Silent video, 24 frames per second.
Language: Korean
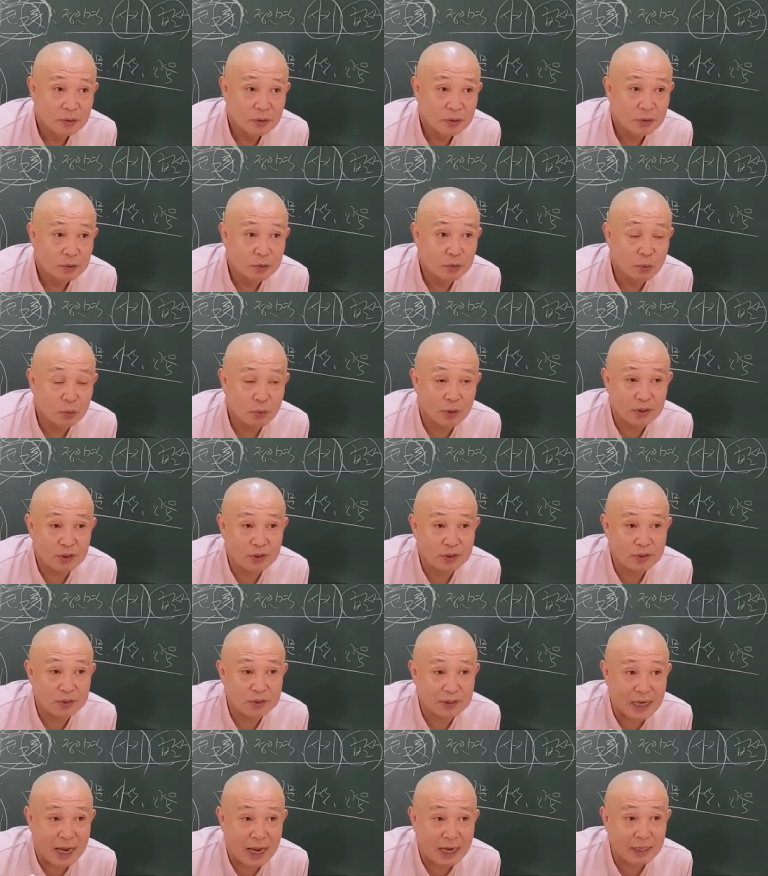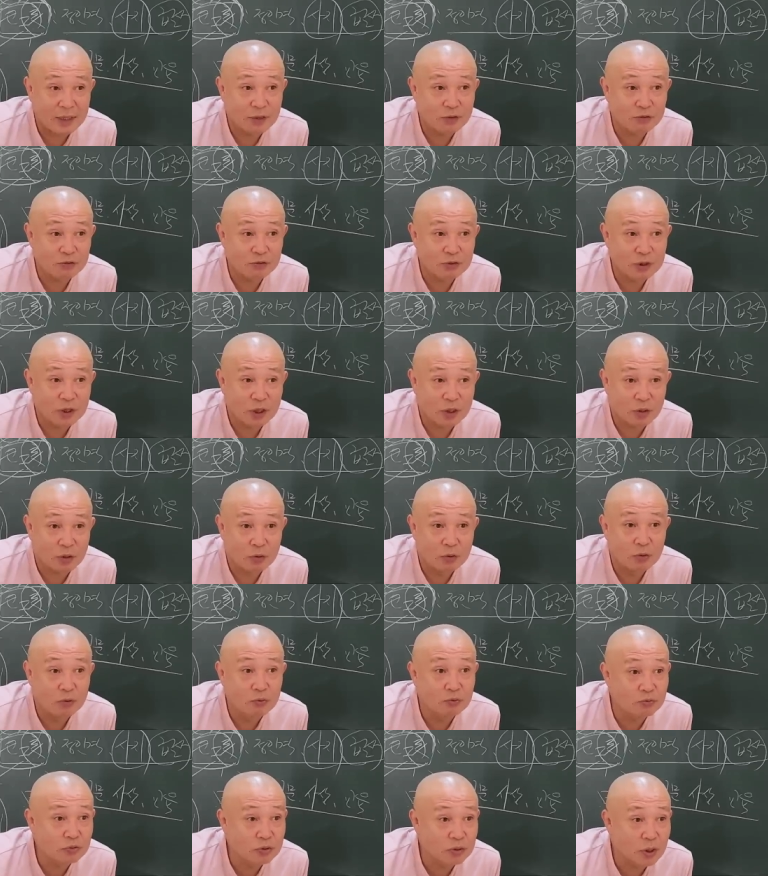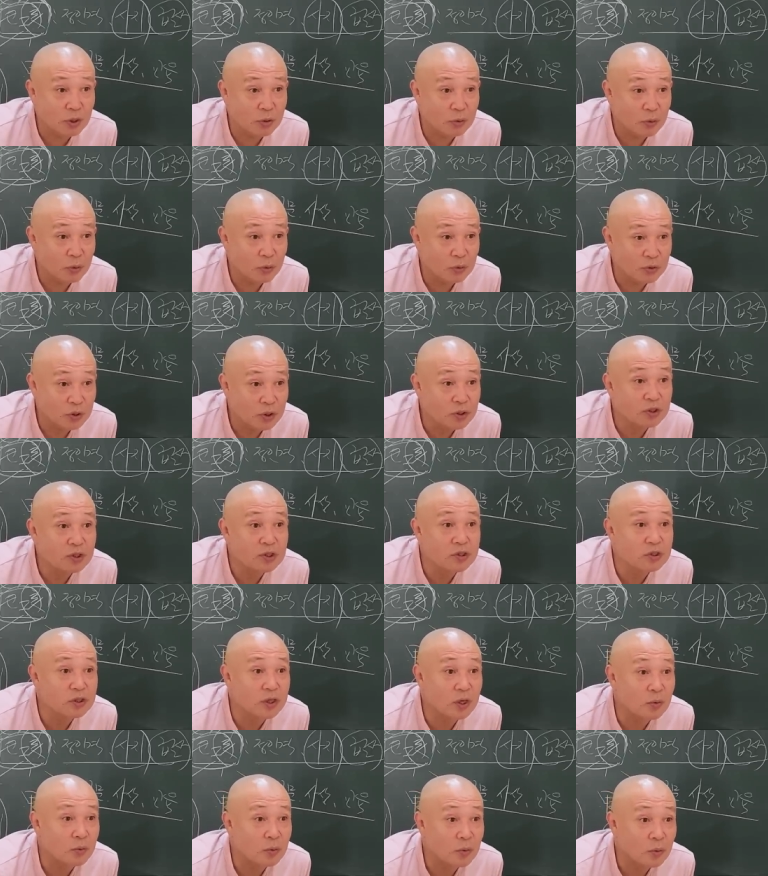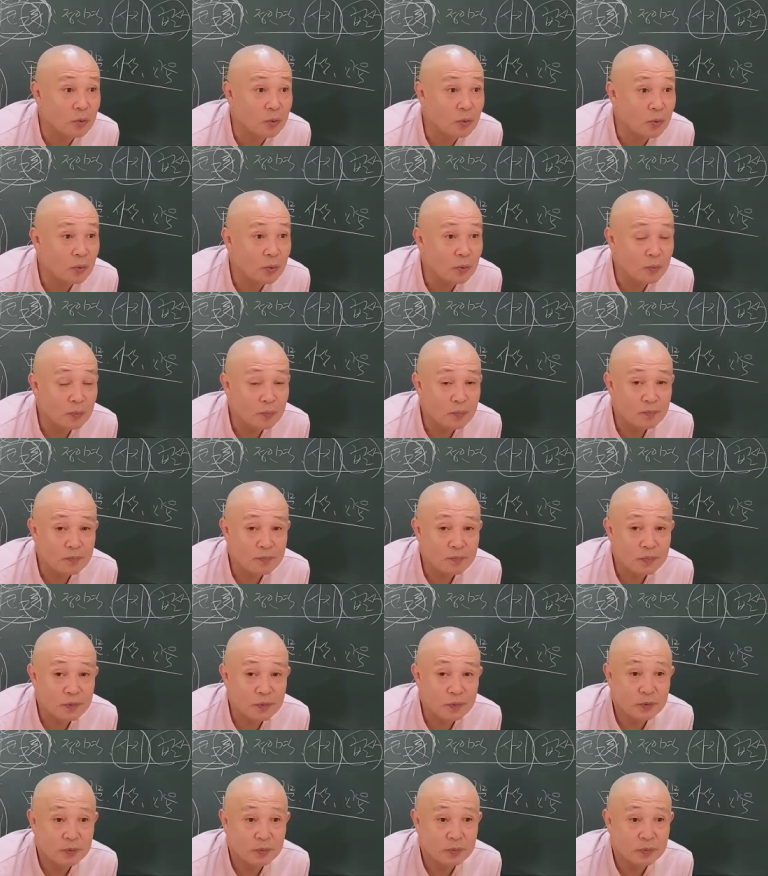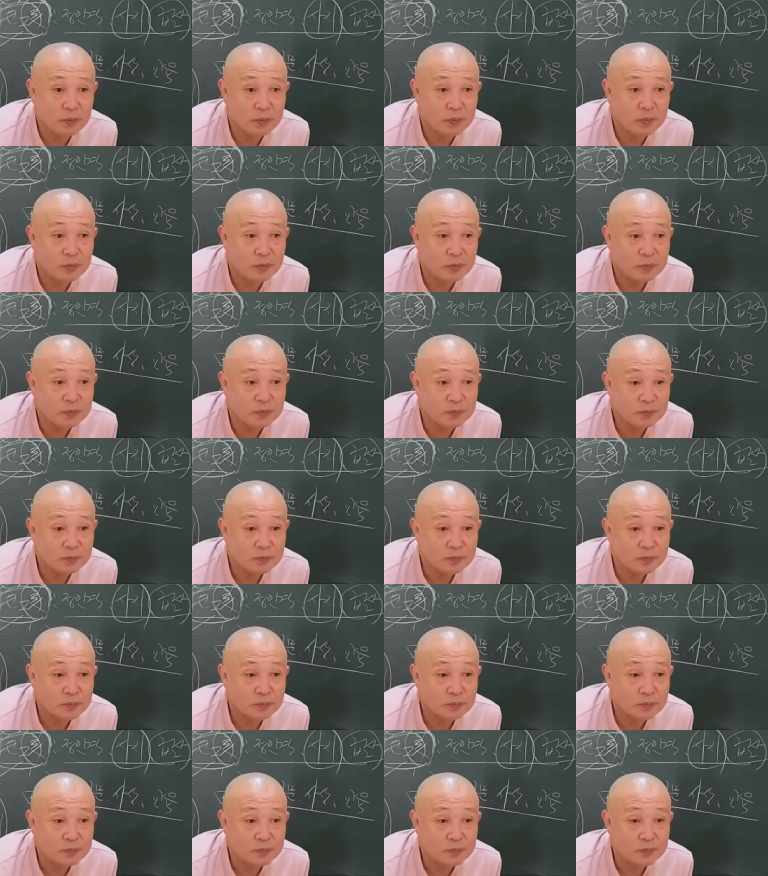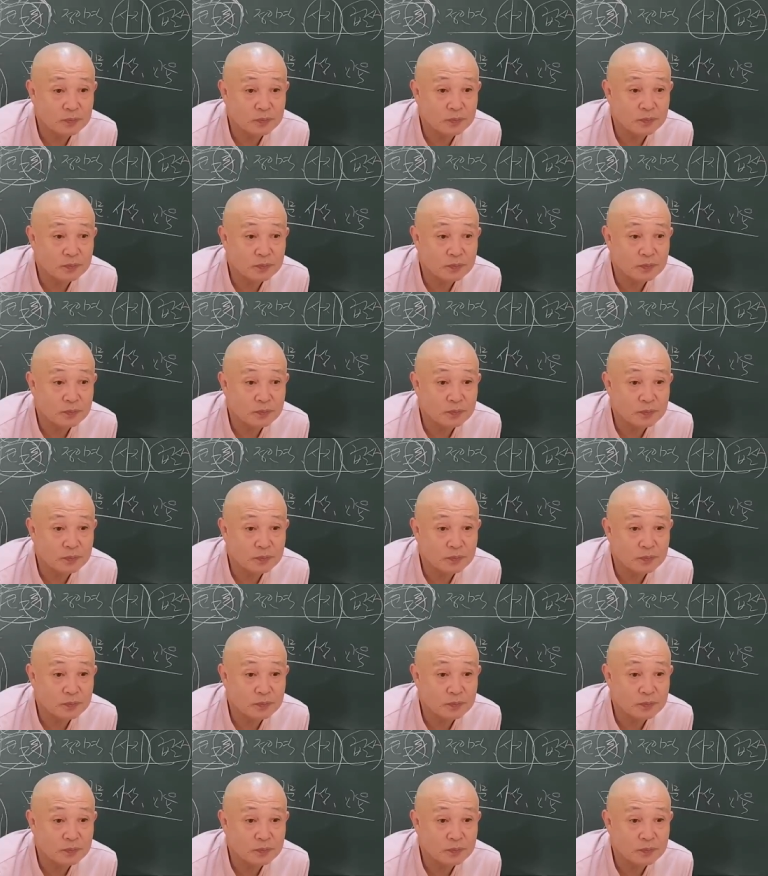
그 똑같은 양인눈이나 걸로군이라도 그게 틀리다고, 여러분. 음.